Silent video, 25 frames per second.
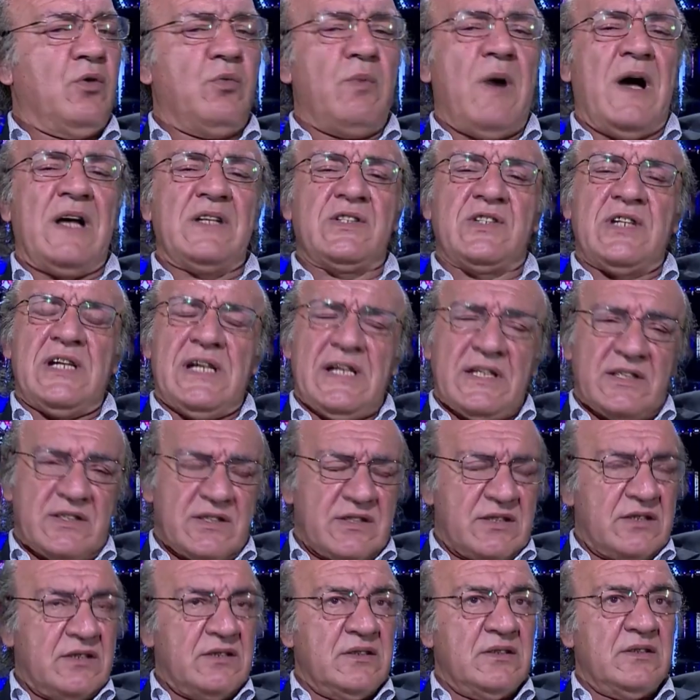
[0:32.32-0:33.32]
وما
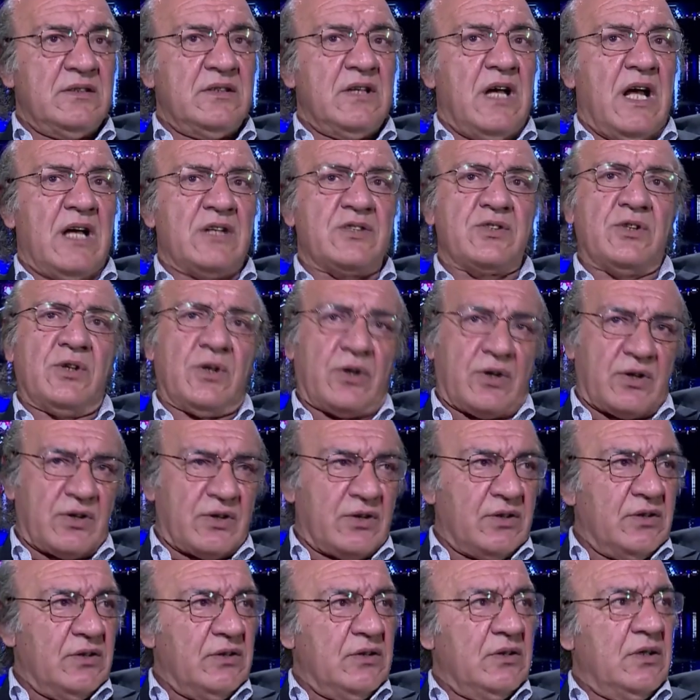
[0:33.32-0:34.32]
زلت زين اصر
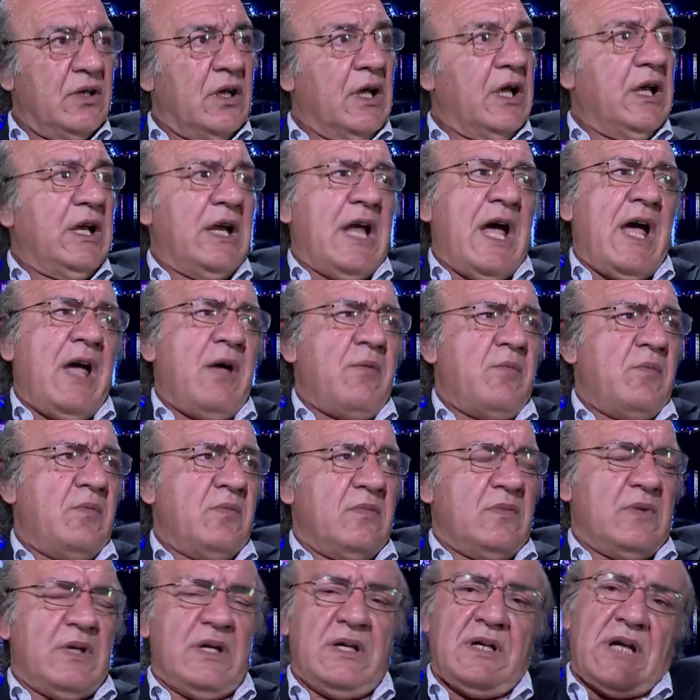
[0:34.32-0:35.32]
اي نعم على كل
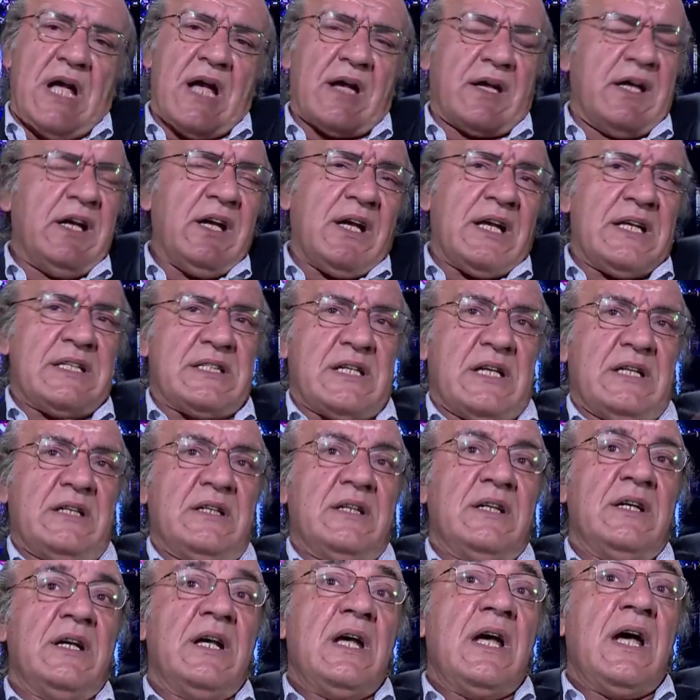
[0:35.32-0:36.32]
شيء على
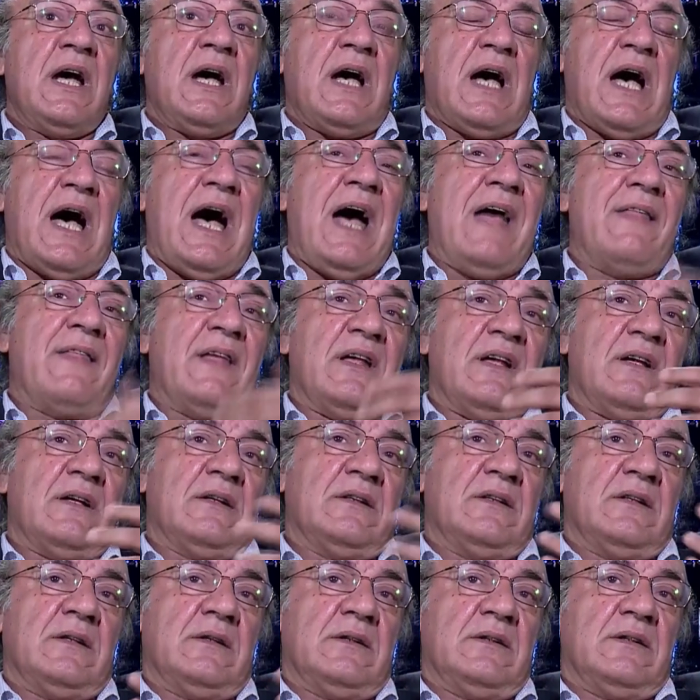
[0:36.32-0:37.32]
متبنياتك ال... هذا
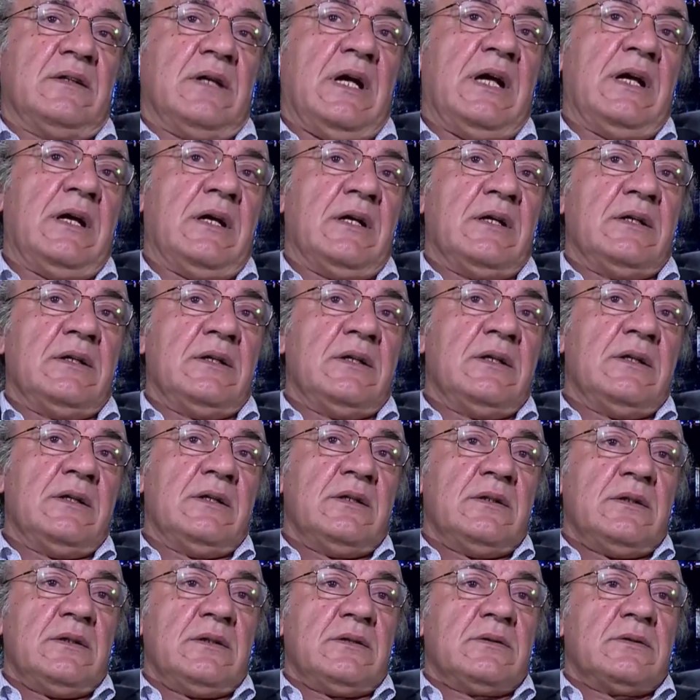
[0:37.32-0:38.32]
بالنظام
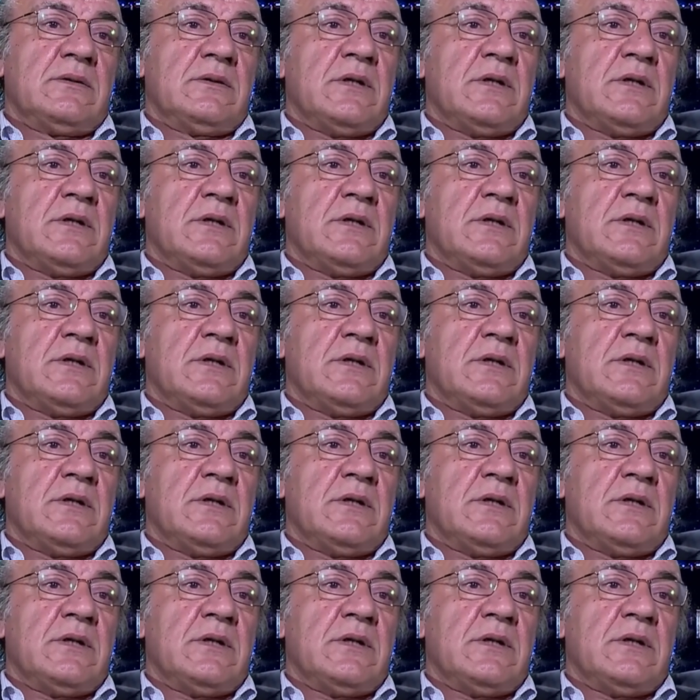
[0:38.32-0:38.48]
الاساسي